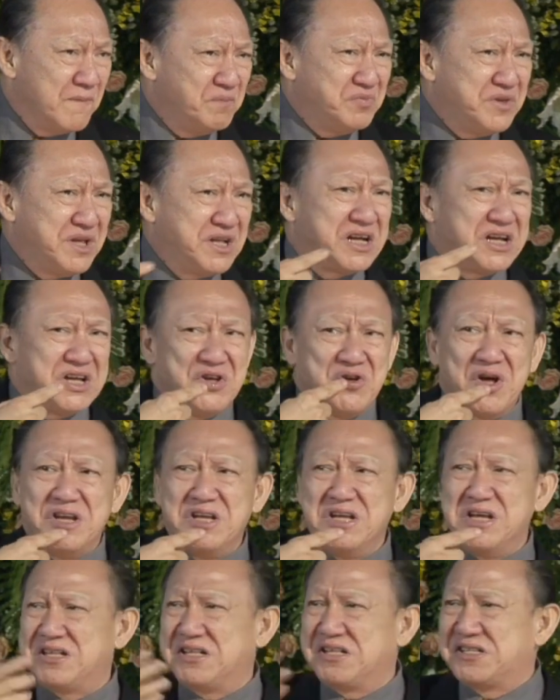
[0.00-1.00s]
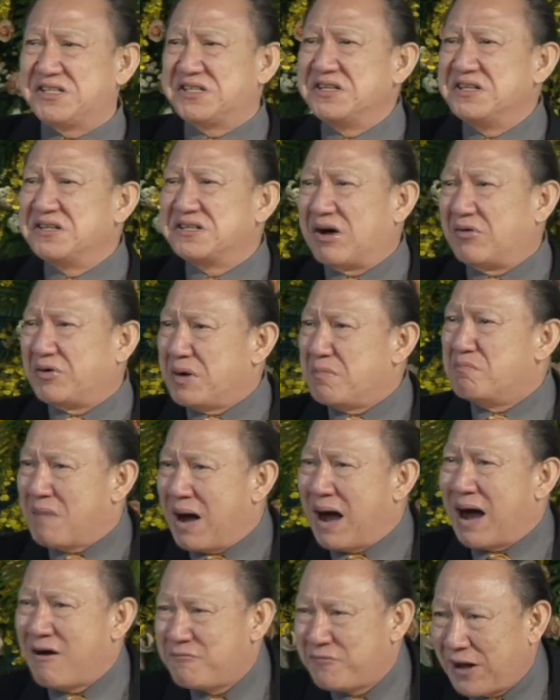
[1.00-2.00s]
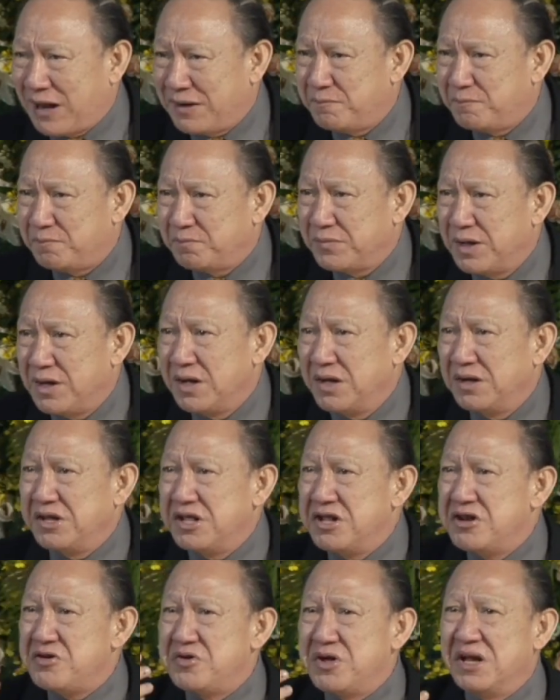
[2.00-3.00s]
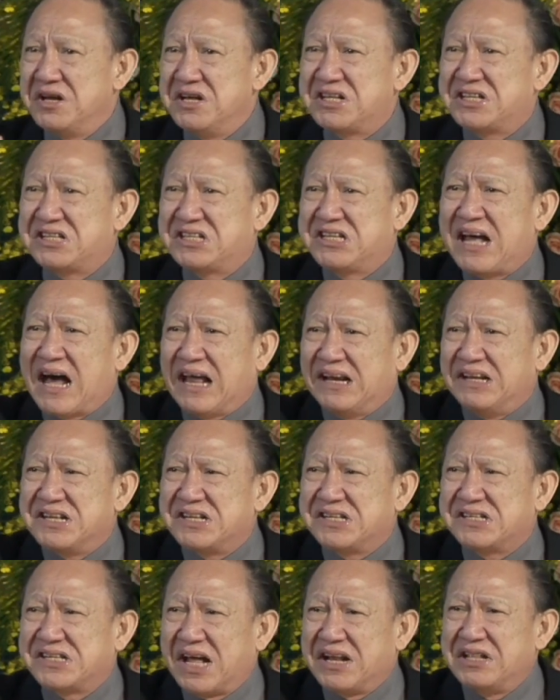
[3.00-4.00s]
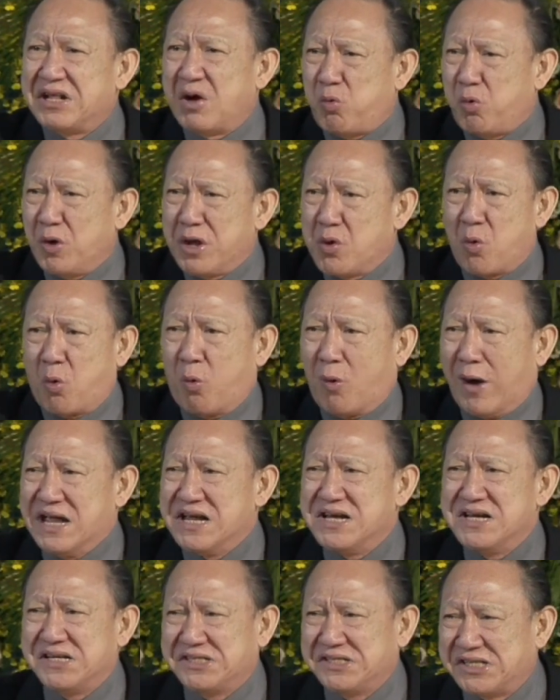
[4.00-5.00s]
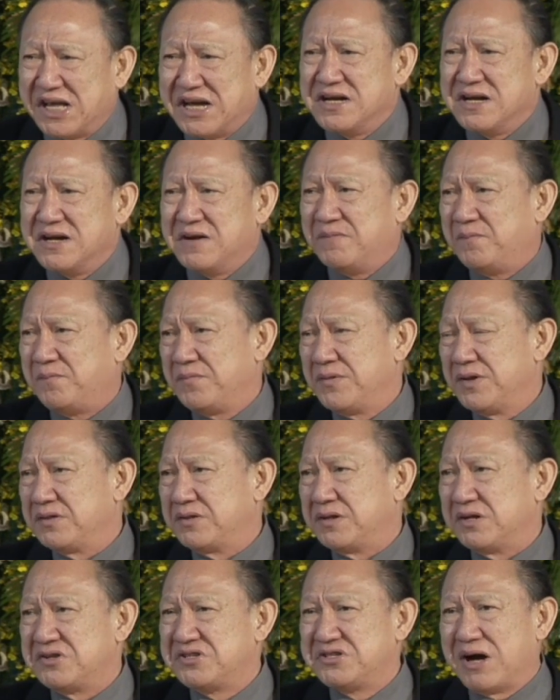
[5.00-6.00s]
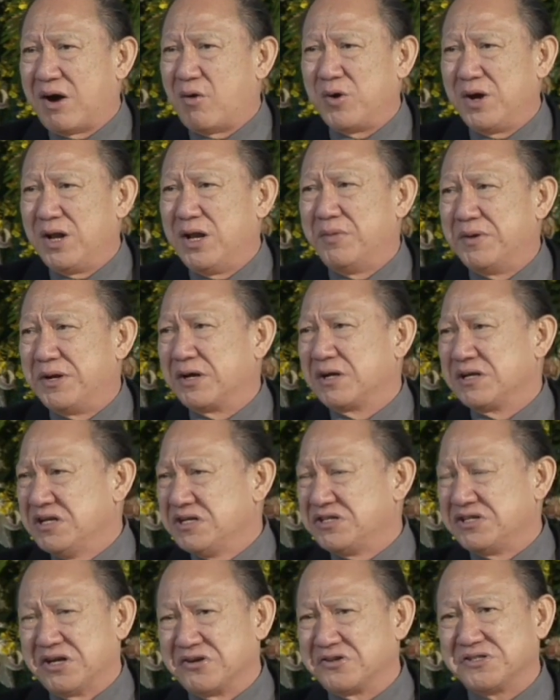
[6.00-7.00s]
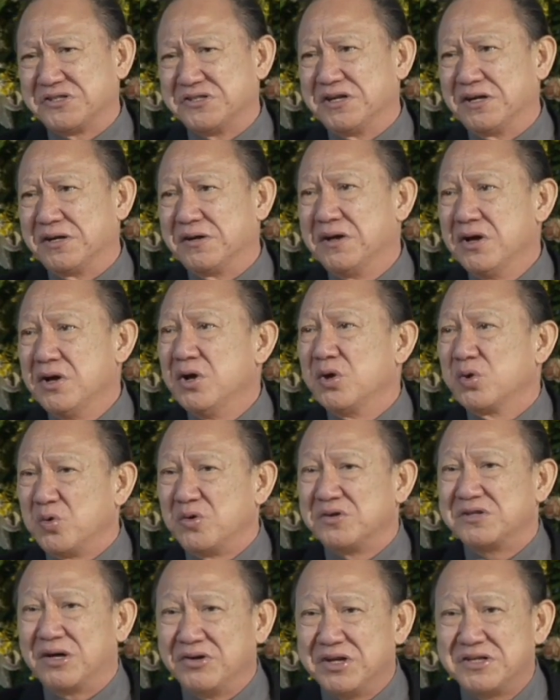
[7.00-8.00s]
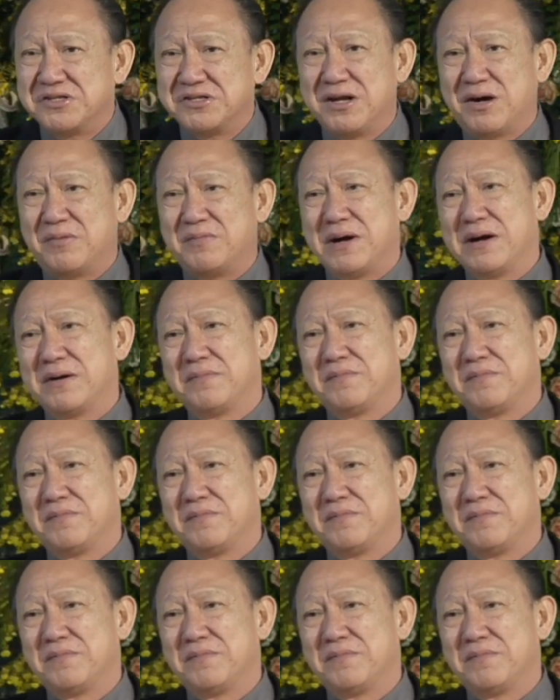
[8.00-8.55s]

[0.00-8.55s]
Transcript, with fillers: 你的眼里制造的麻烦，你的眼里产生的毁坏性的教会里面的一切的事情，多少你知道吗？